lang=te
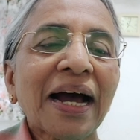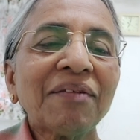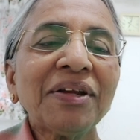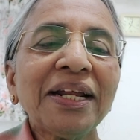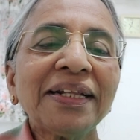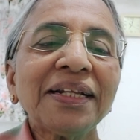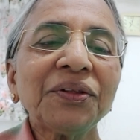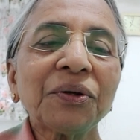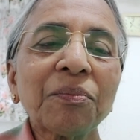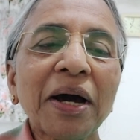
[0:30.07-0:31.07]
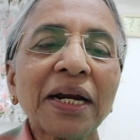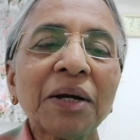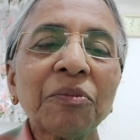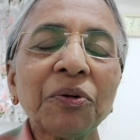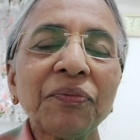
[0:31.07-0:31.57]
అవినీతి
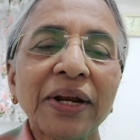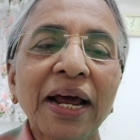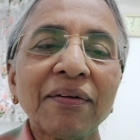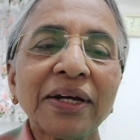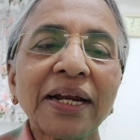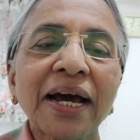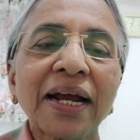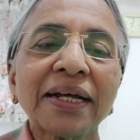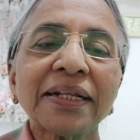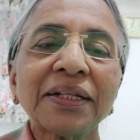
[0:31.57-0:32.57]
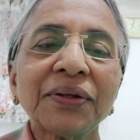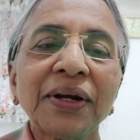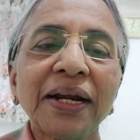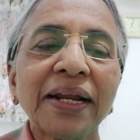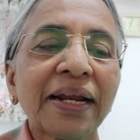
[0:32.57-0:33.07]
దుర్మార్గము విరా విగ్రహారాధనతో
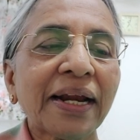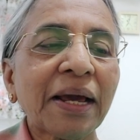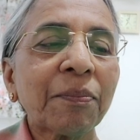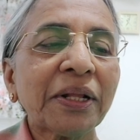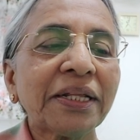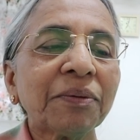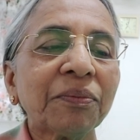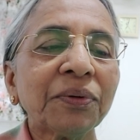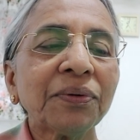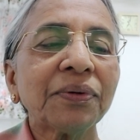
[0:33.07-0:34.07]
నిండిన నేపథ్యము